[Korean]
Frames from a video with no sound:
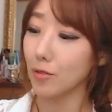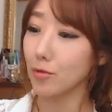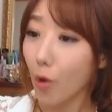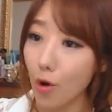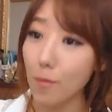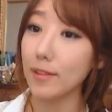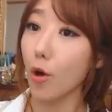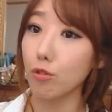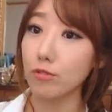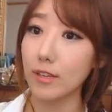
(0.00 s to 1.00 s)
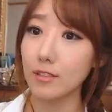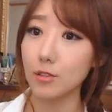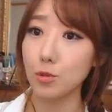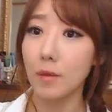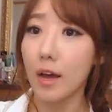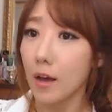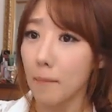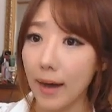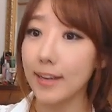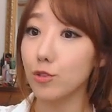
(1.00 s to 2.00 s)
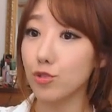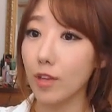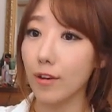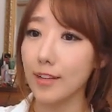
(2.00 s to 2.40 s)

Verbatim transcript: 우리가 얼마나 억울한지 좀 말해주세요.